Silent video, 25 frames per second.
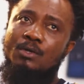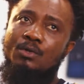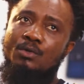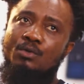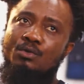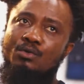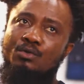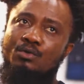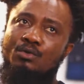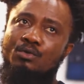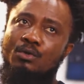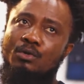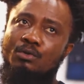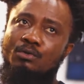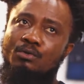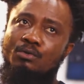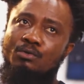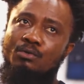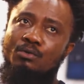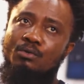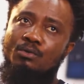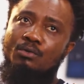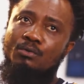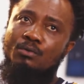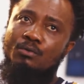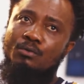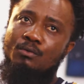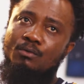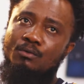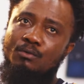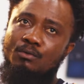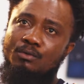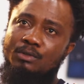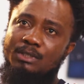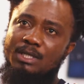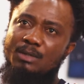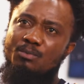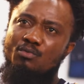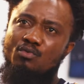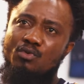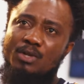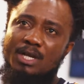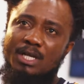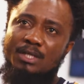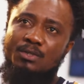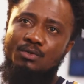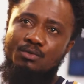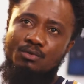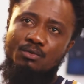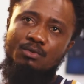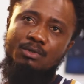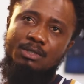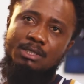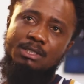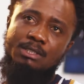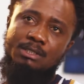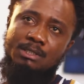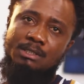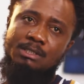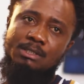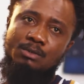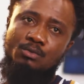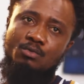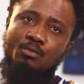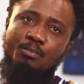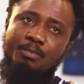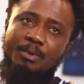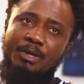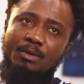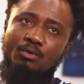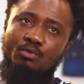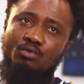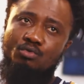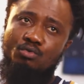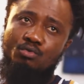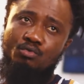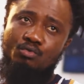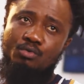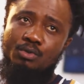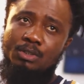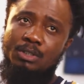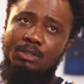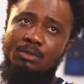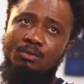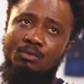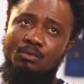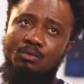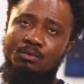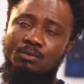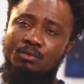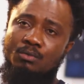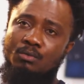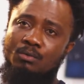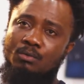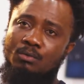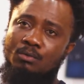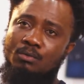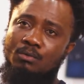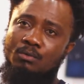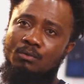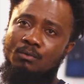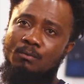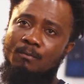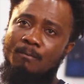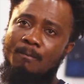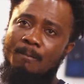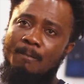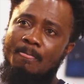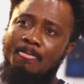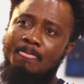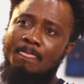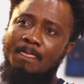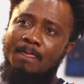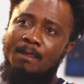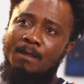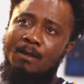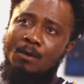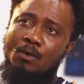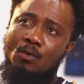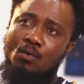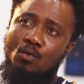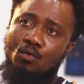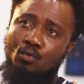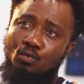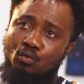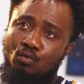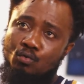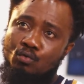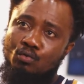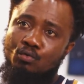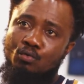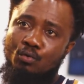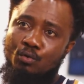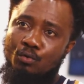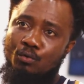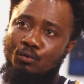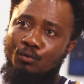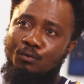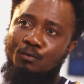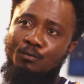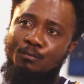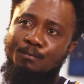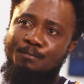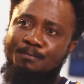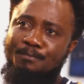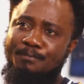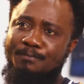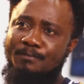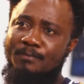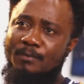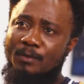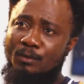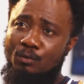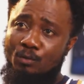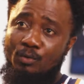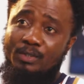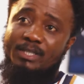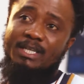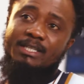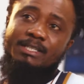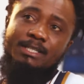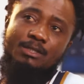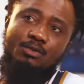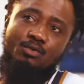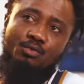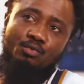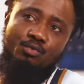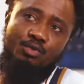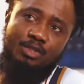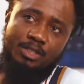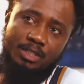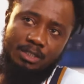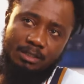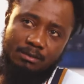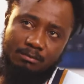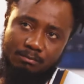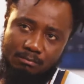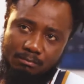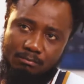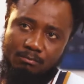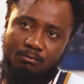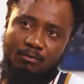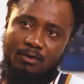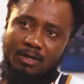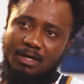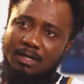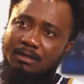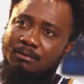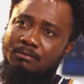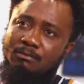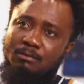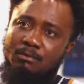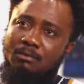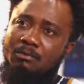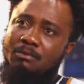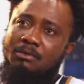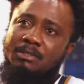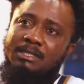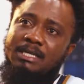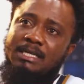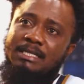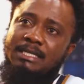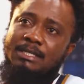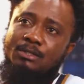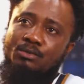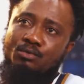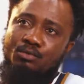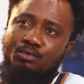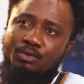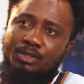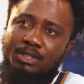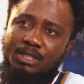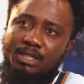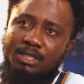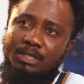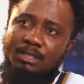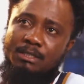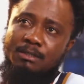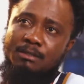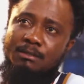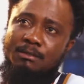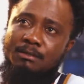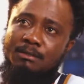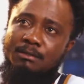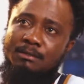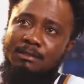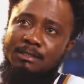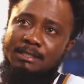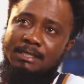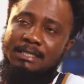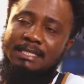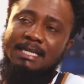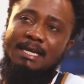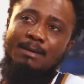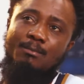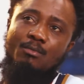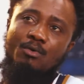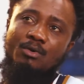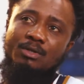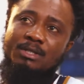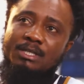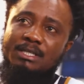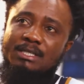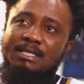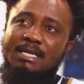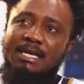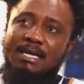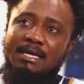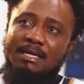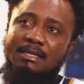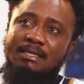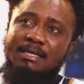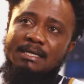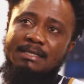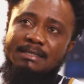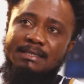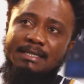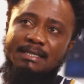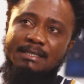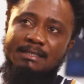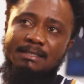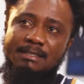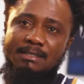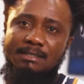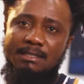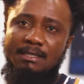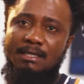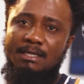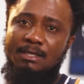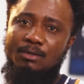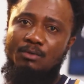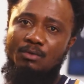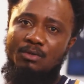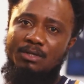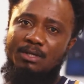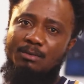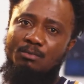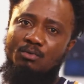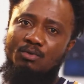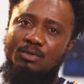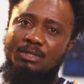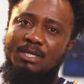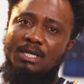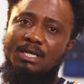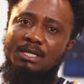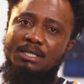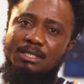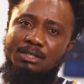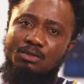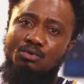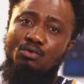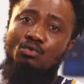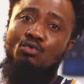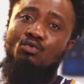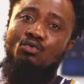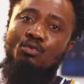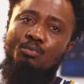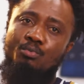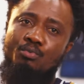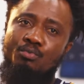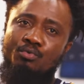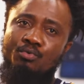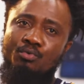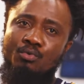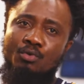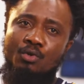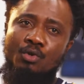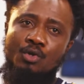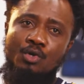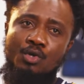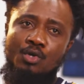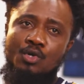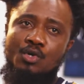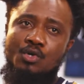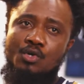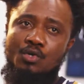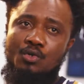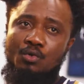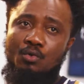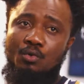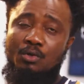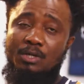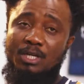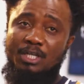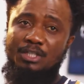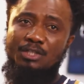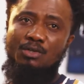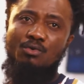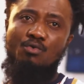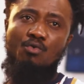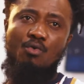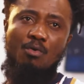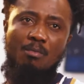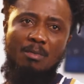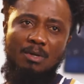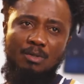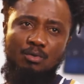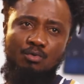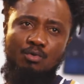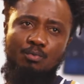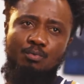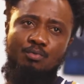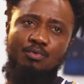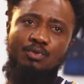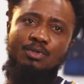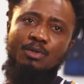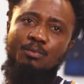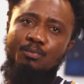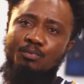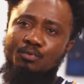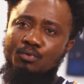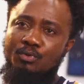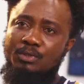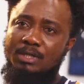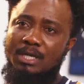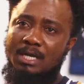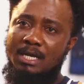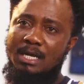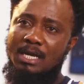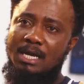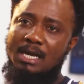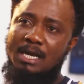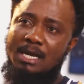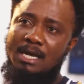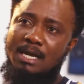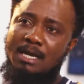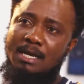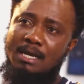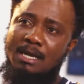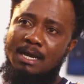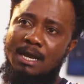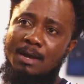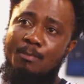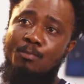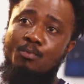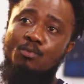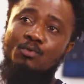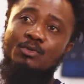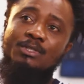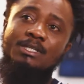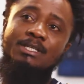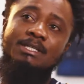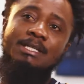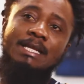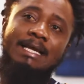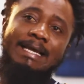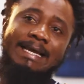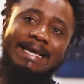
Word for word: une sorte d'émulation qui, s'opère aujourd'hui autour de certains sujets. Voilà, donc il y a des sujets euh, qui étaient abordés il y a, a 5-10 ans à l'école des beaux-arts qui ne le sont plus. Donc les gens commencent de plus en plus à, poser les